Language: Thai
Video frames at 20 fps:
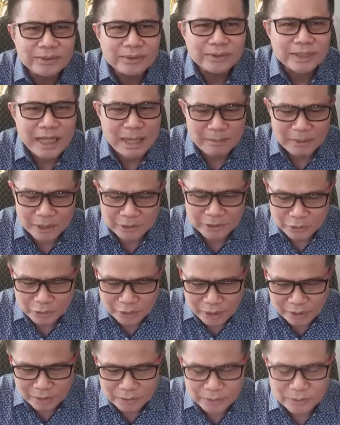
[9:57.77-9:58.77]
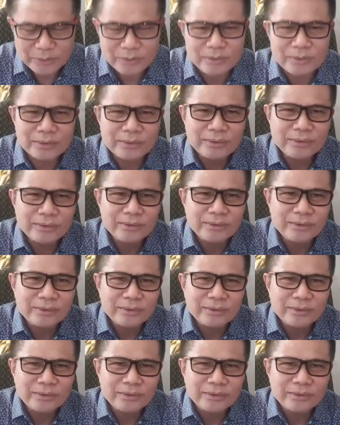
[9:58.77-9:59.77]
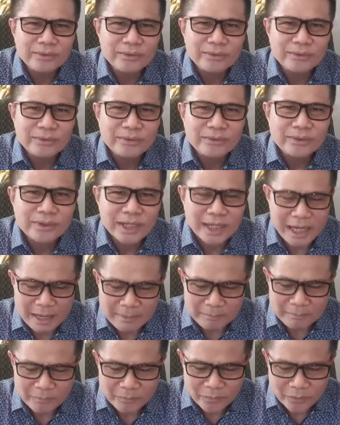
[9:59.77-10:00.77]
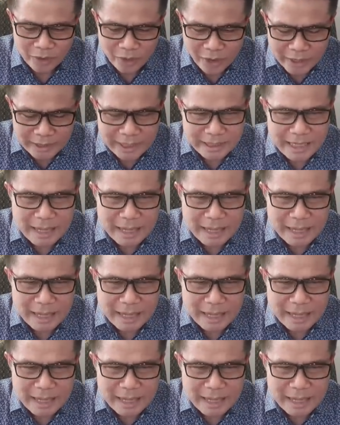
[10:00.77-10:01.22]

นะประชาชนเขารู้ นะครับคอยติด